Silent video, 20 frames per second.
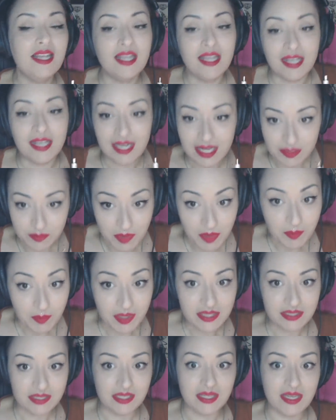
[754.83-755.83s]
eh, las
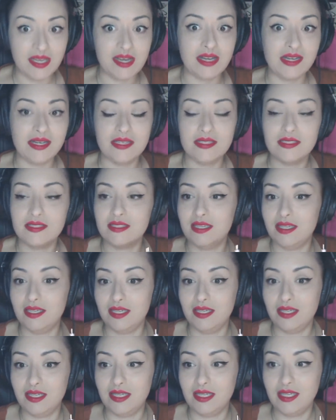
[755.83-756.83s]
membresías,
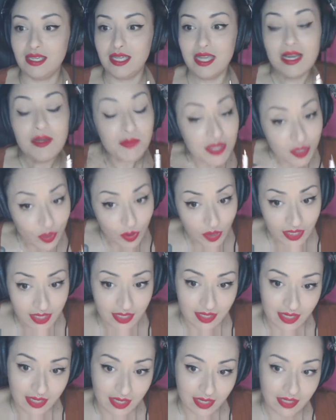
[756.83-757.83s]
el vídeo
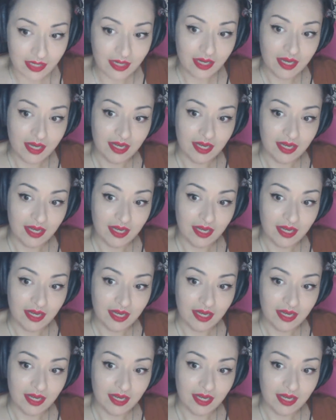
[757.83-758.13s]
original